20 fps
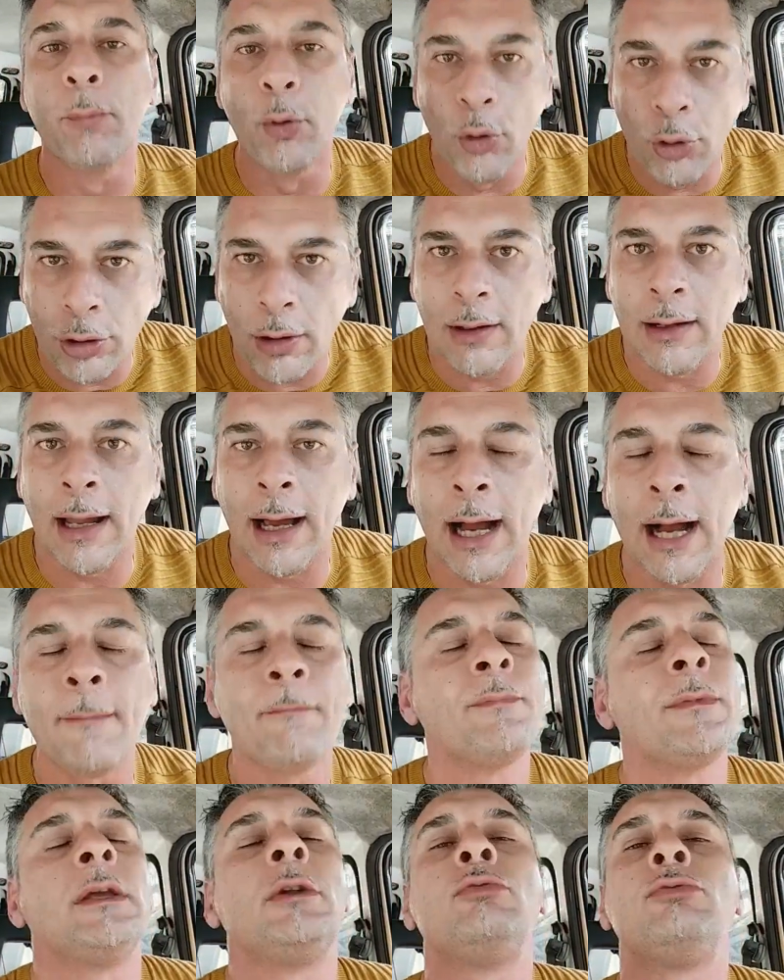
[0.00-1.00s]
pure là
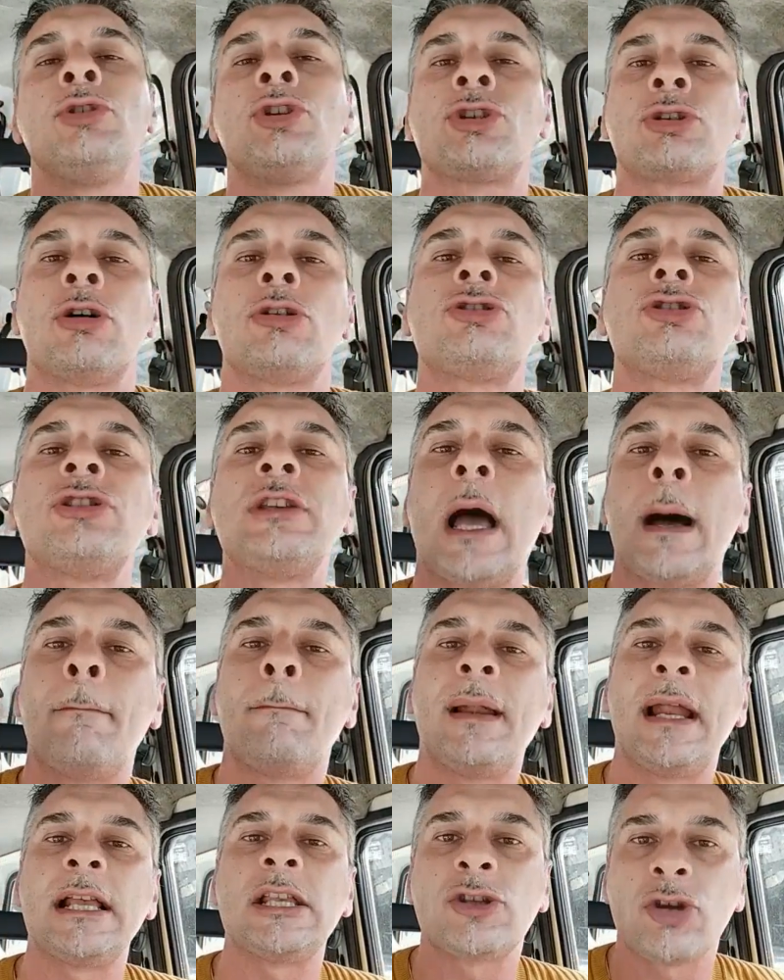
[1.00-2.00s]
in un discorso di
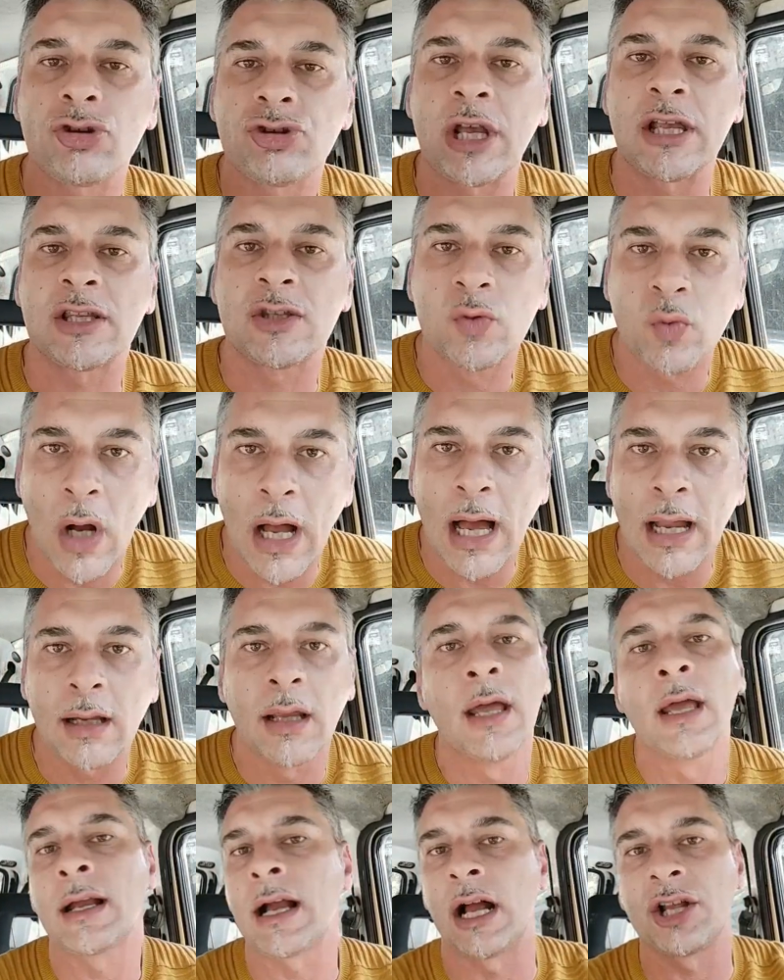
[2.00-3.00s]
amblessa sessuale,
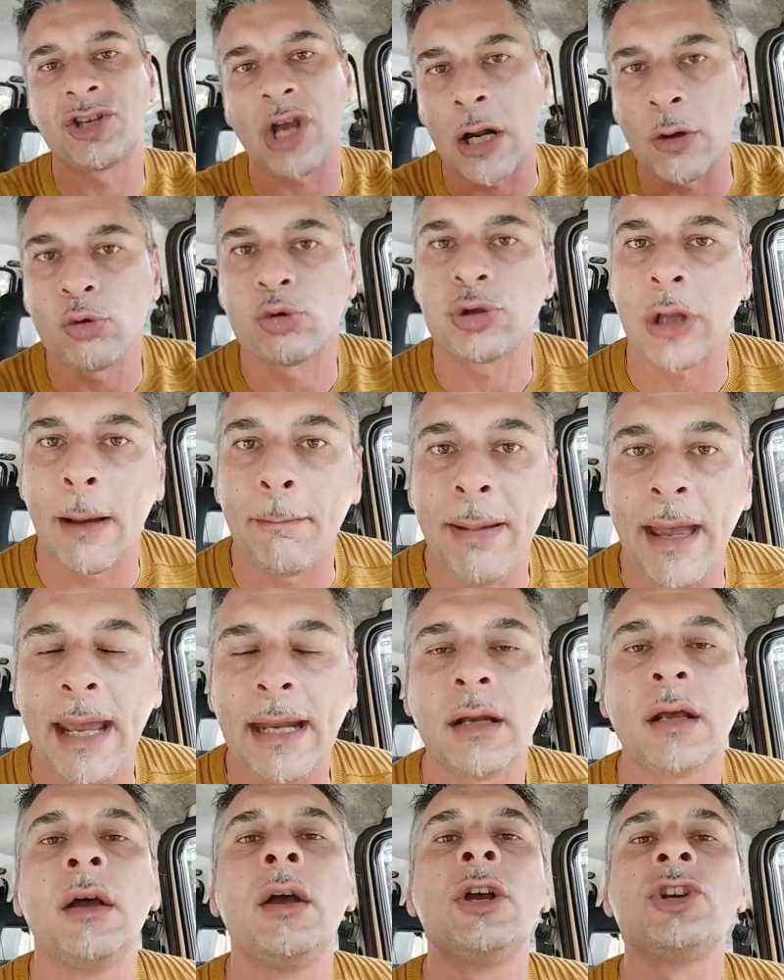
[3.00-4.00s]
che già non sta
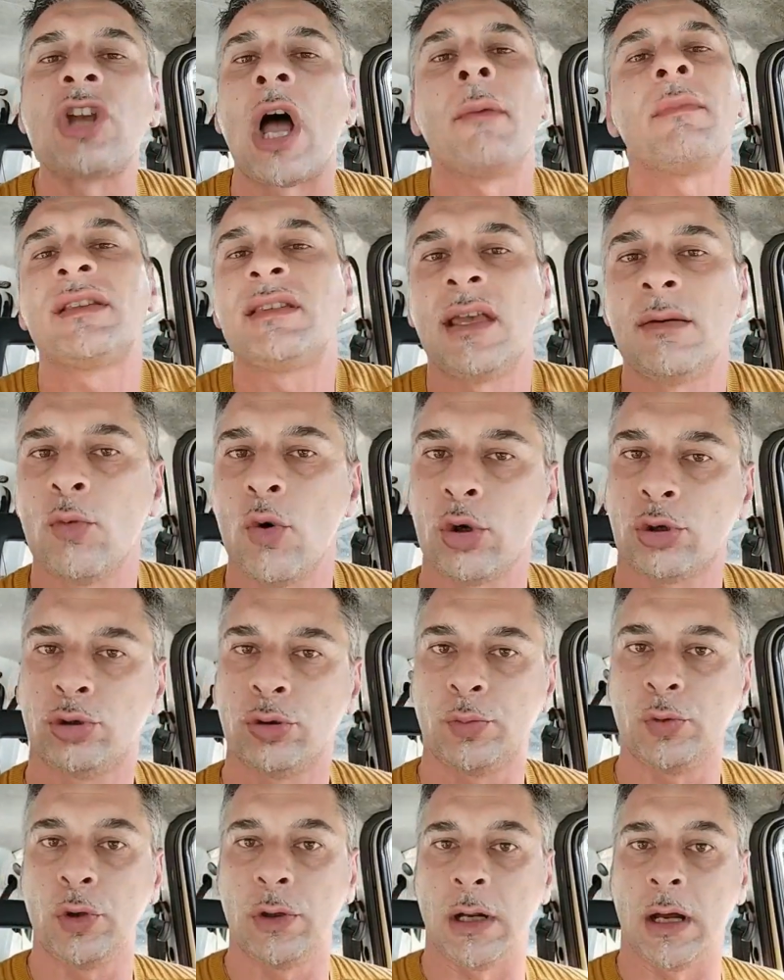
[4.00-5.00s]
bene, cioè, ah, mi sei morto
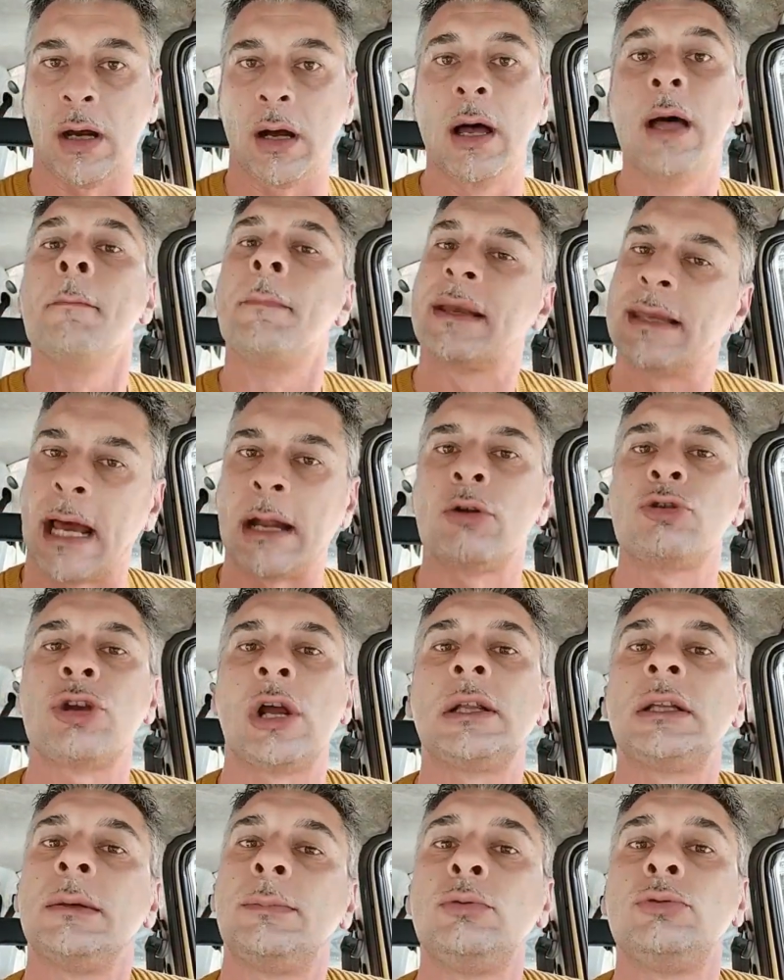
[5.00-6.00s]
pure là. Perché a un
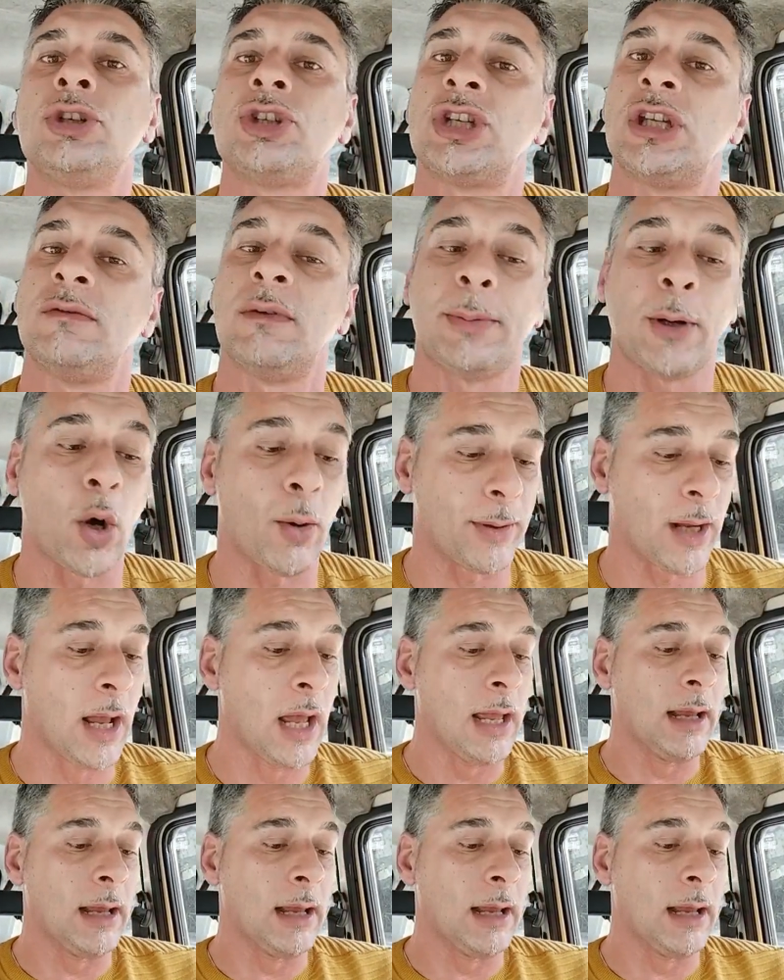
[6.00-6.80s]
certo punto scrive proprio